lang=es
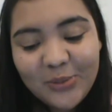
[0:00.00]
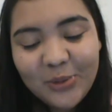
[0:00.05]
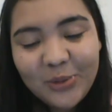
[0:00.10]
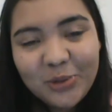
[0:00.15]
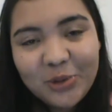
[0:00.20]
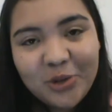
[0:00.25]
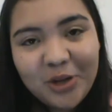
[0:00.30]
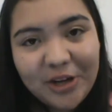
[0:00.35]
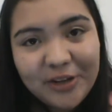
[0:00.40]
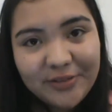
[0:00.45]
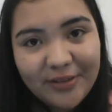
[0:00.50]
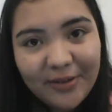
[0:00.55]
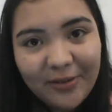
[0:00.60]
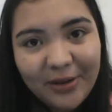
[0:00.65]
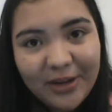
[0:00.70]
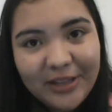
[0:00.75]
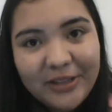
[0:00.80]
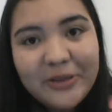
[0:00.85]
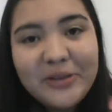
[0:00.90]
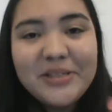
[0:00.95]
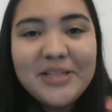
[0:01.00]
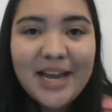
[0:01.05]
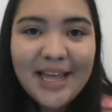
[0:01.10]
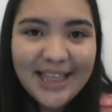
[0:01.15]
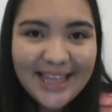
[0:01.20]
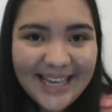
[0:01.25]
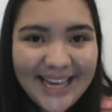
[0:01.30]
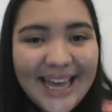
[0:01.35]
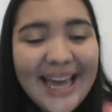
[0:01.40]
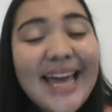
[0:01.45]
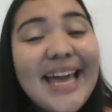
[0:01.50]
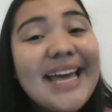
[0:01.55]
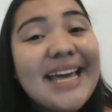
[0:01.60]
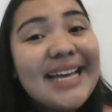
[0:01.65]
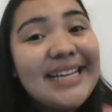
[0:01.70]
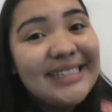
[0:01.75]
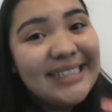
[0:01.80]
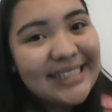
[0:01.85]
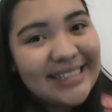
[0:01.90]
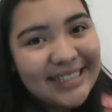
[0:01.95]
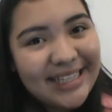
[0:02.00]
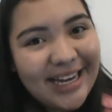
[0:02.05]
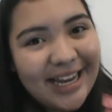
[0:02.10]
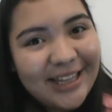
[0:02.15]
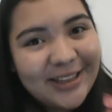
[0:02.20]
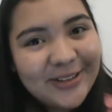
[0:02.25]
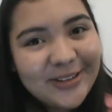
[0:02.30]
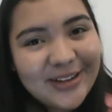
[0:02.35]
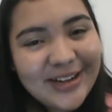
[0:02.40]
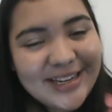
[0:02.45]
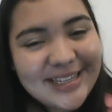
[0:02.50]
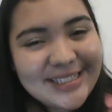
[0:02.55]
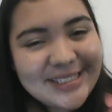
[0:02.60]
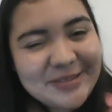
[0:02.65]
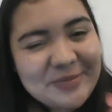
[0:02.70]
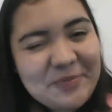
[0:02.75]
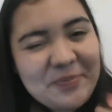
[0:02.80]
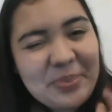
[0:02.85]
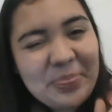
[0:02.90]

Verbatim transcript: booktubers favoritos? Ya dije, Cecilia Torres.